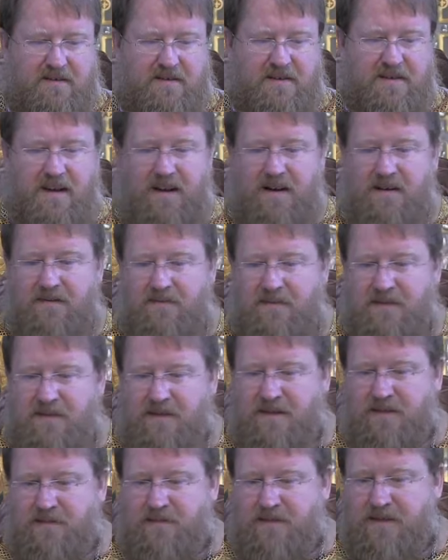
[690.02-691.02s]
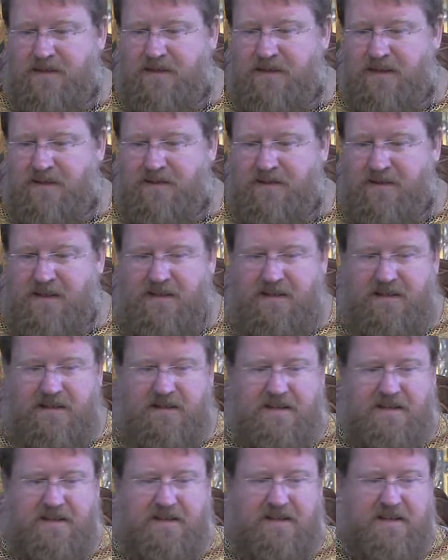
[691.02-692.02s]
в самых
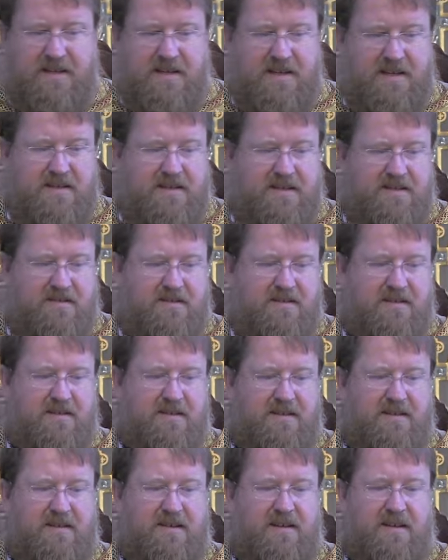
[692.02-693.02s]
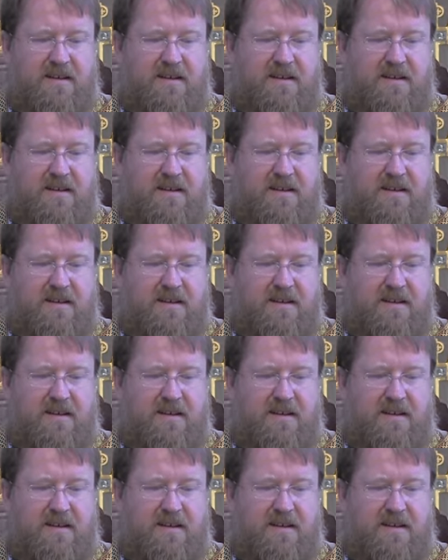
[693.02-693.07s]
обыкновенных действиях,